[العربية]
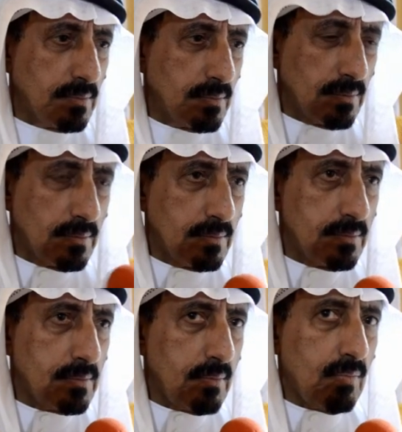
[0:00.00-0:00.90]
فيها؟
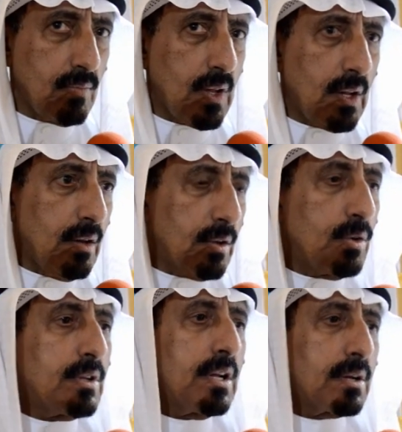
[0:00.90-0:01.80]

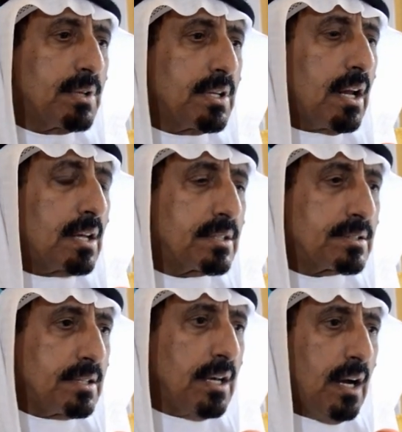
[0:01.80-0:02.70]
قلت لك مجالات
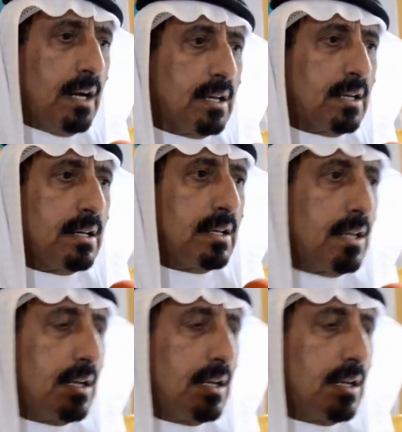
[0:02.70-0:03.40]
السياحه اللي هي